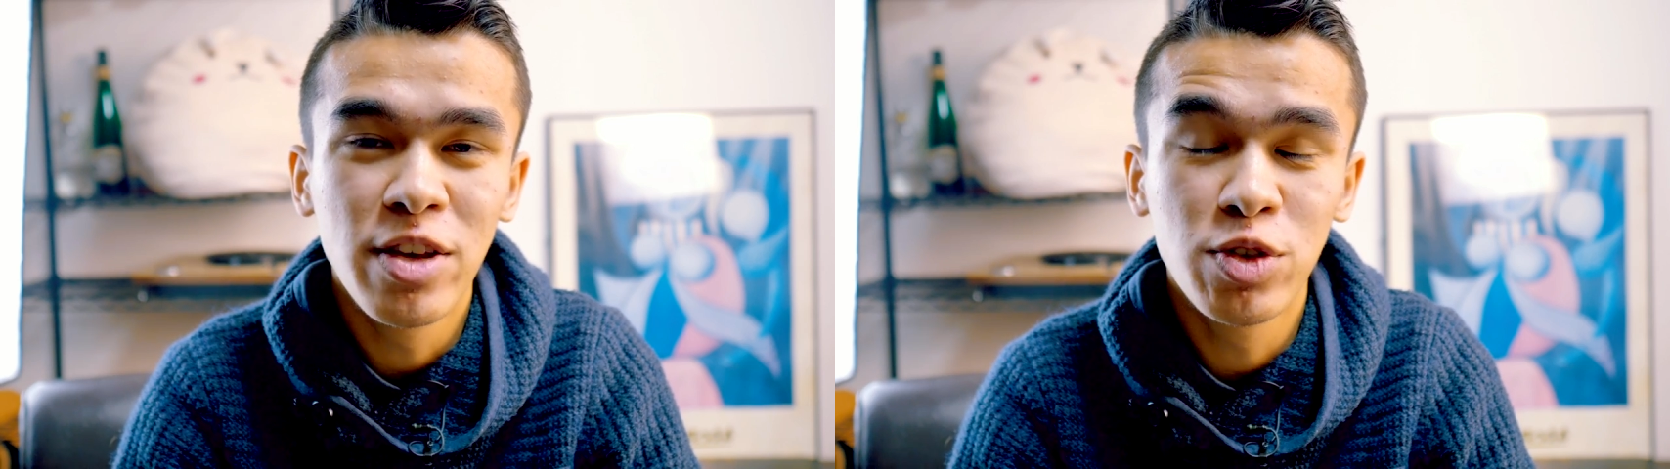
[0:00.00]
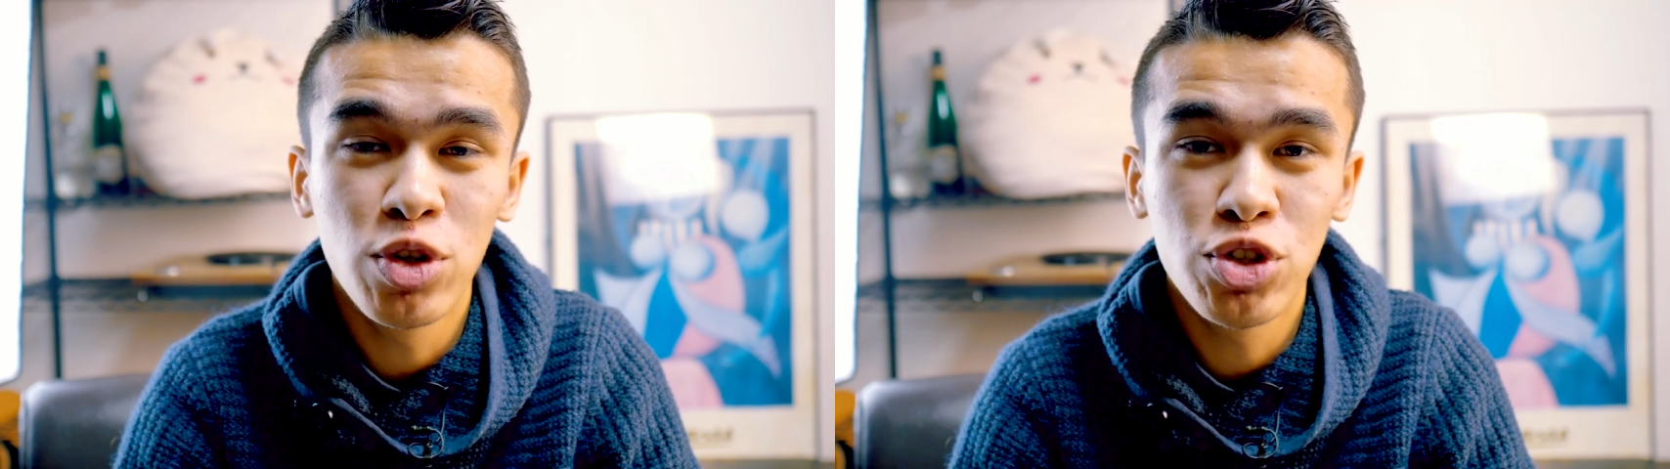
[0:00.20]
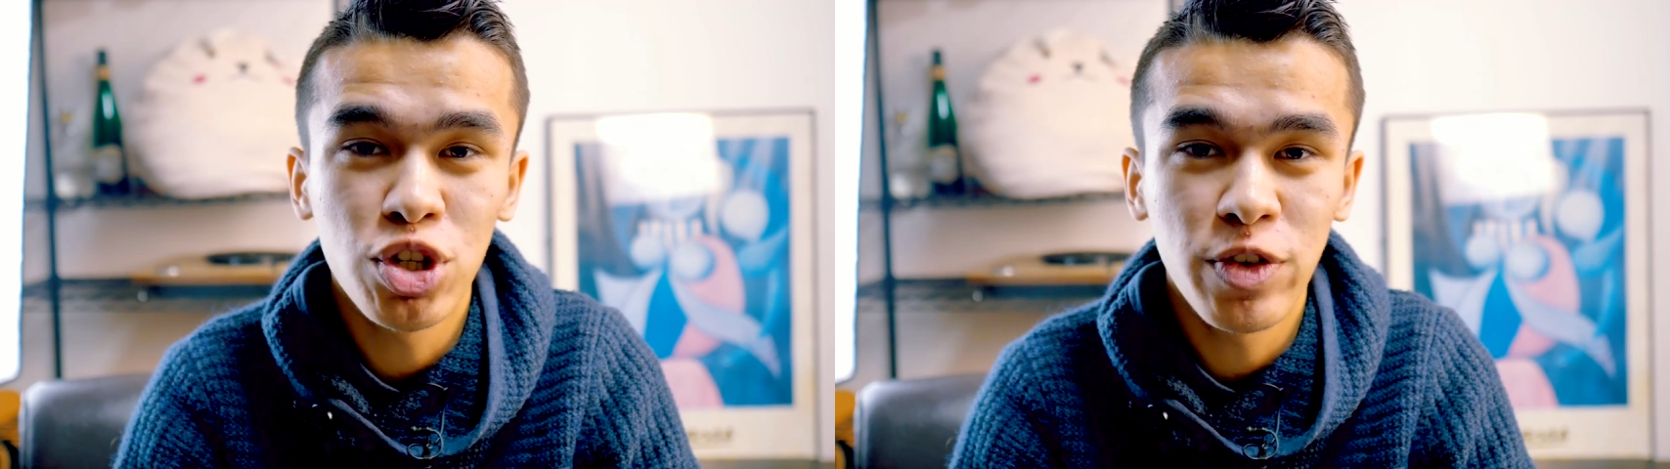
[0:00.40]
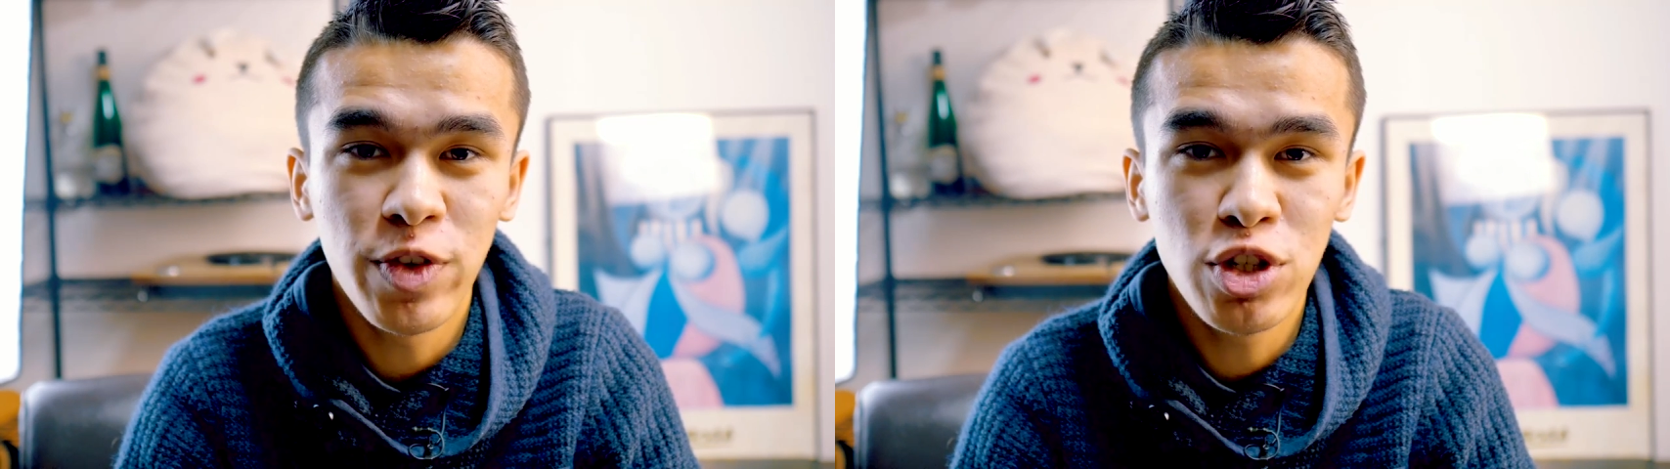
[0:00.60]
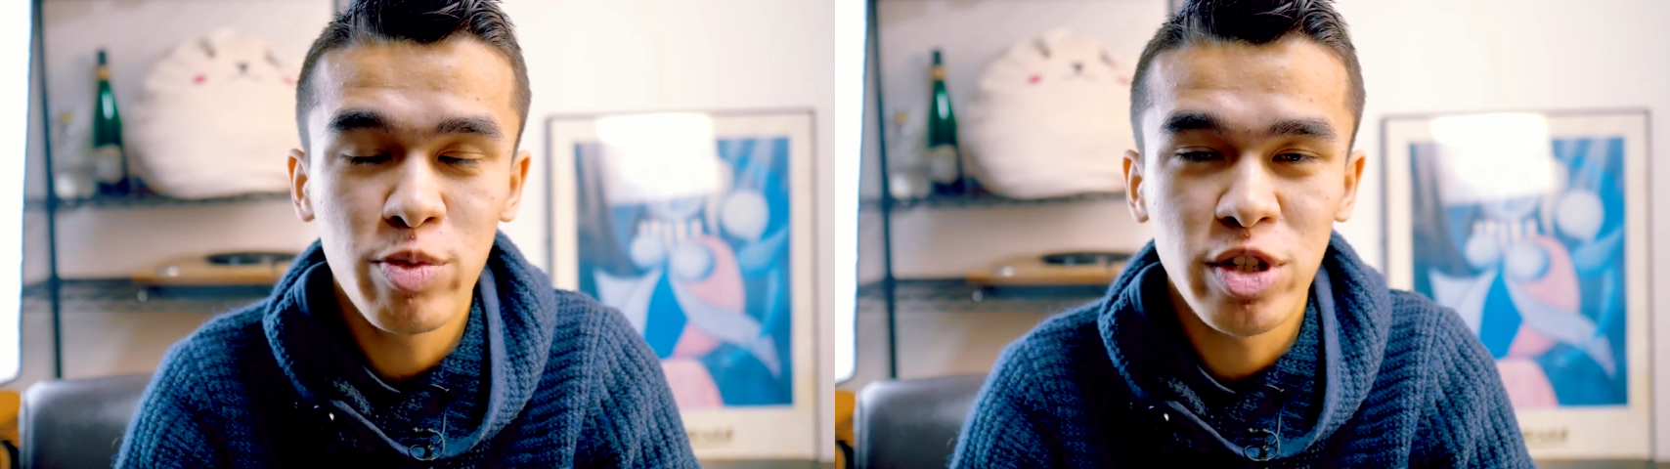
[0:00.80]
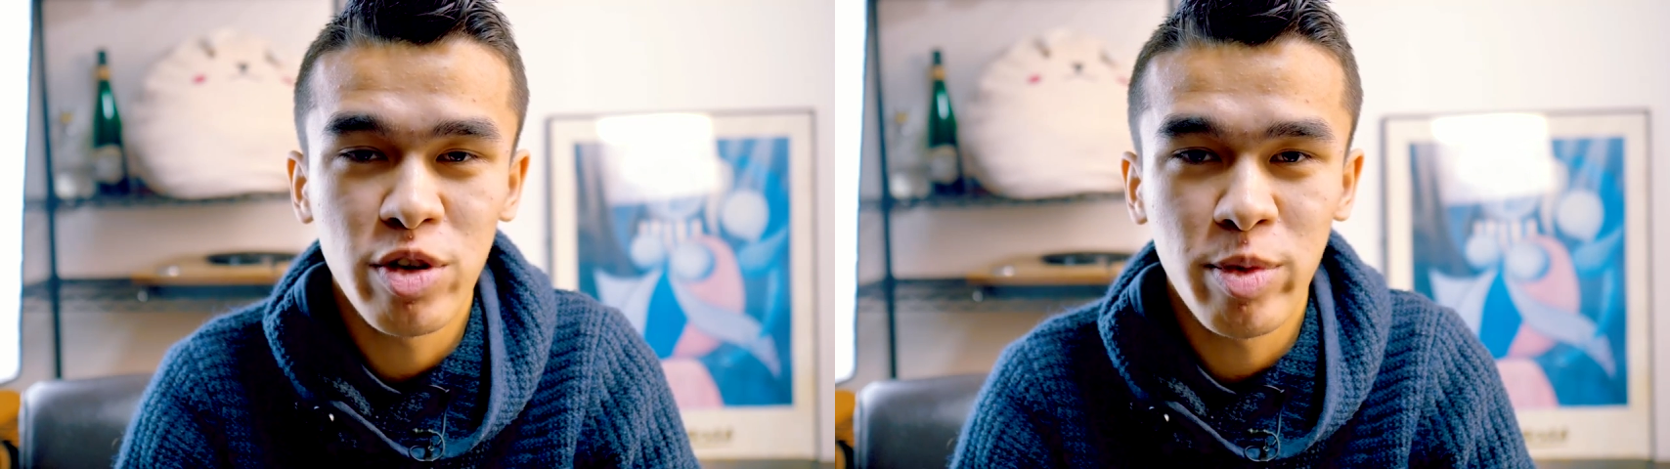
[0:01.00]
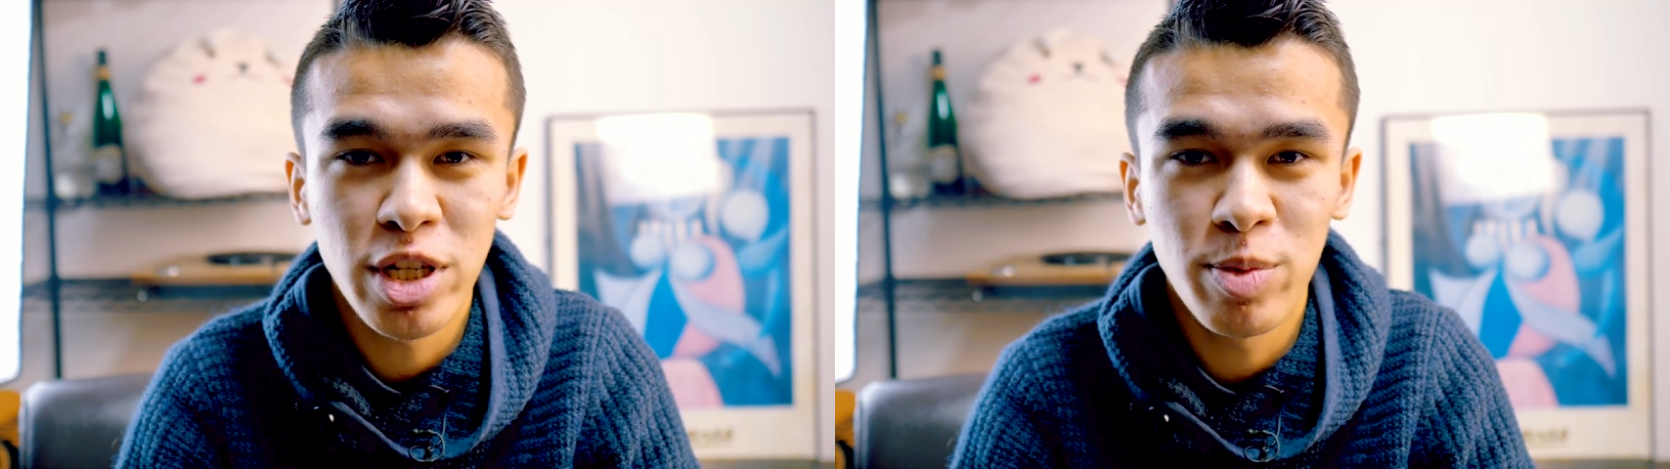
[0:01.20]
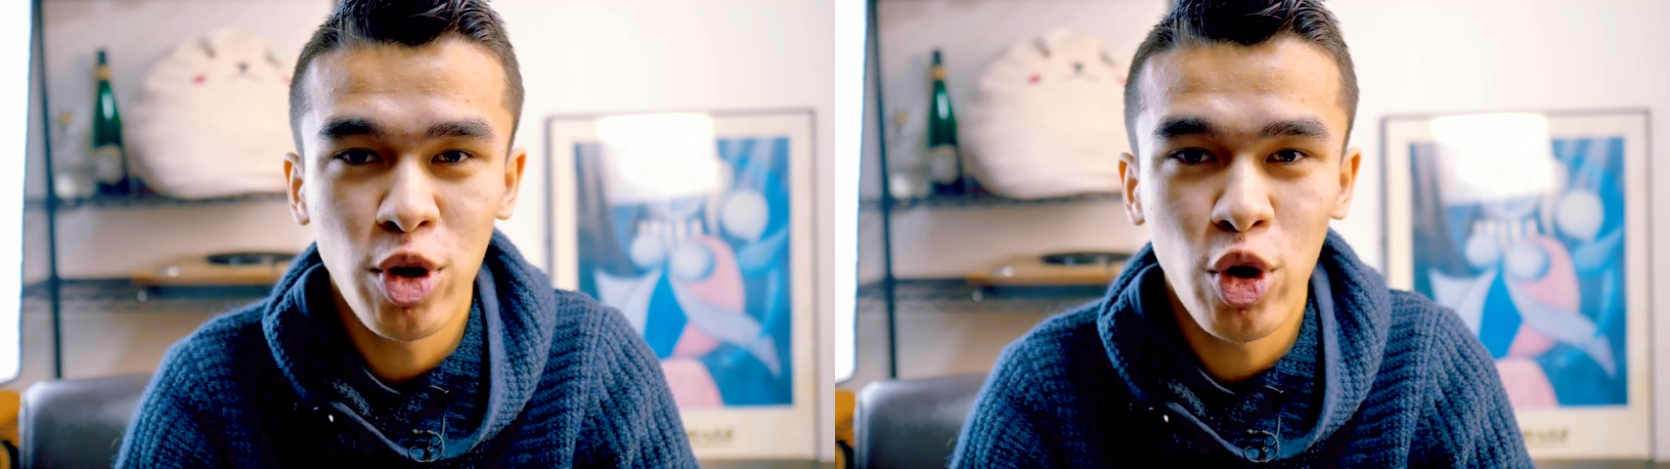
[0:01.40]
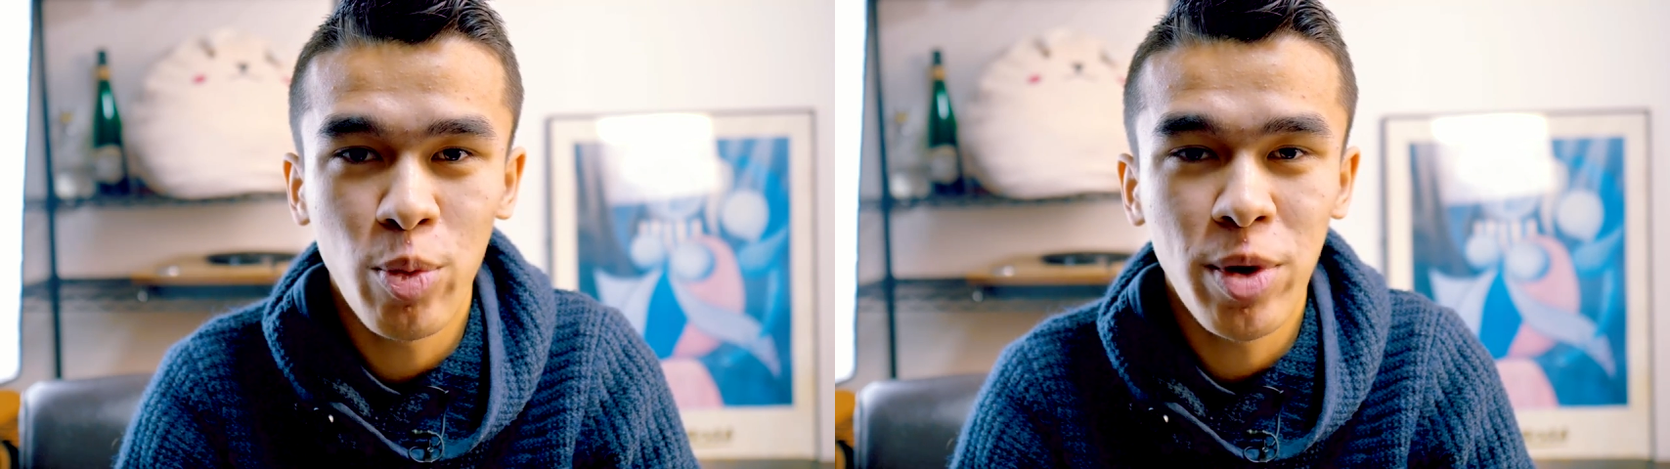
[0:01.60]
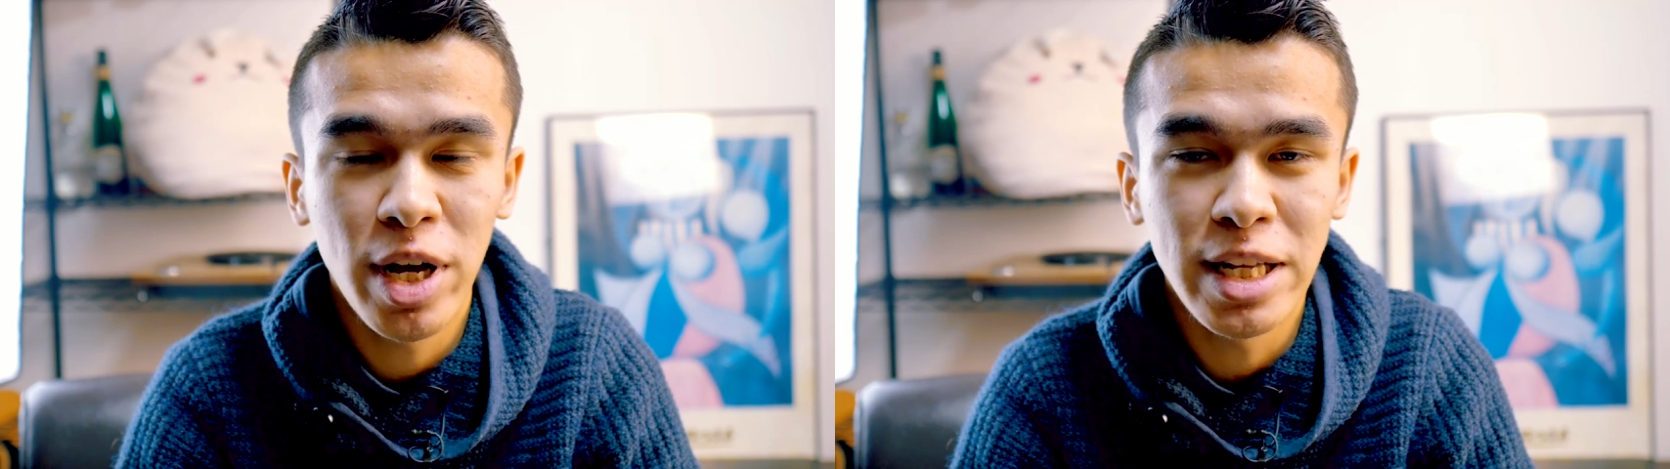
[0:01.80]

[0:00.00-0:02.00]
и в сегодняшнем видео мы с вами разберем